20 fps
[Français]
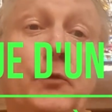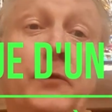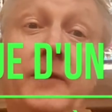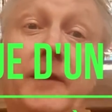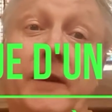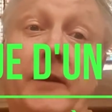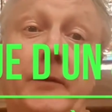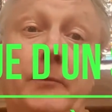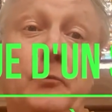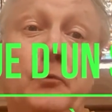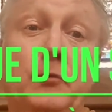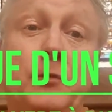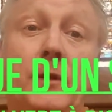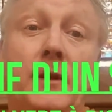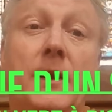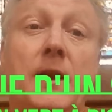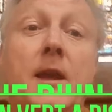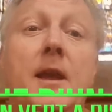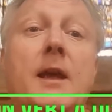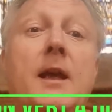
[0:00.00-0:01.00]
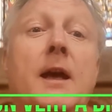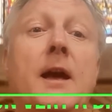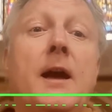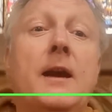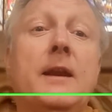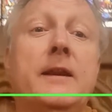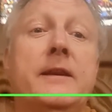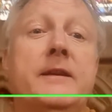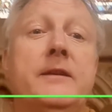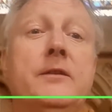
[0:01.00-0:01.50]
de Strasbourg
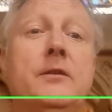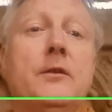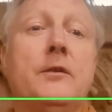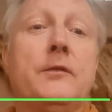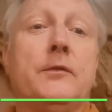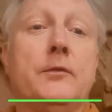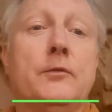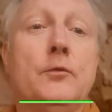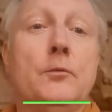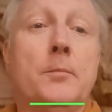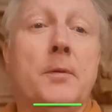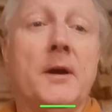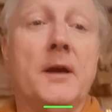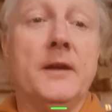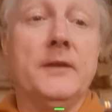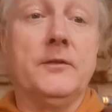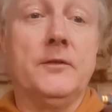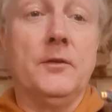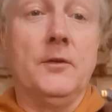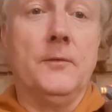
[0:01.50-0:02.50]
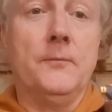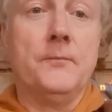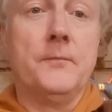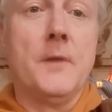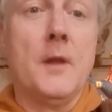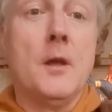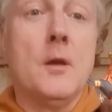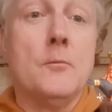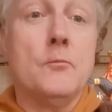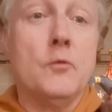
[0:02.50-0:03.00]
à l'équinoxe de printemps
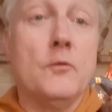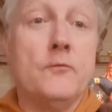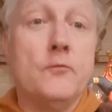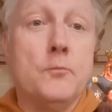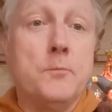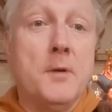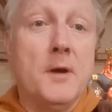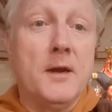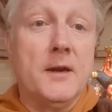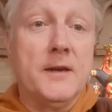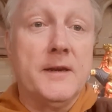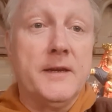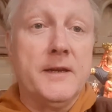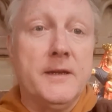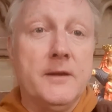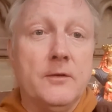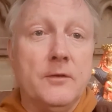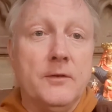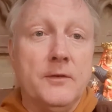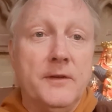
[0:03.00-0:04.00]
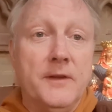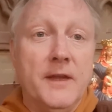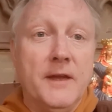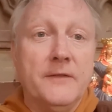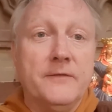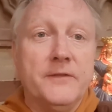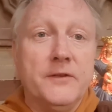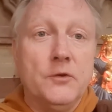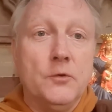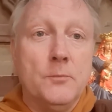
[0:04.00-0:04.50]
pour vous parler euh, d'un
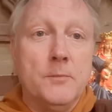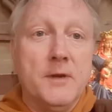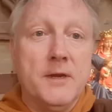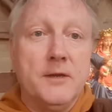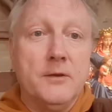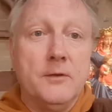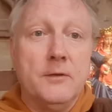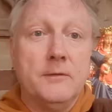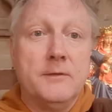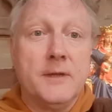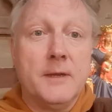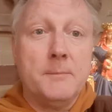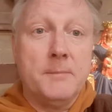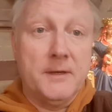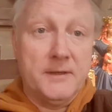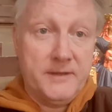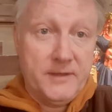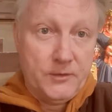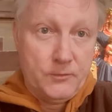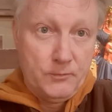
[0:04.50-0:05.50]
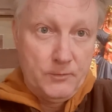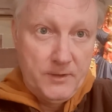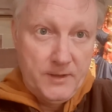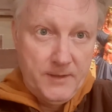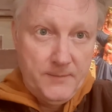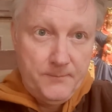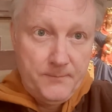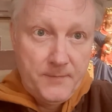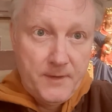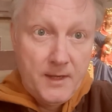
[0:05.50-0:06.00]
phénomène très
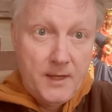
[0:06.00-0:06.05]
particulier,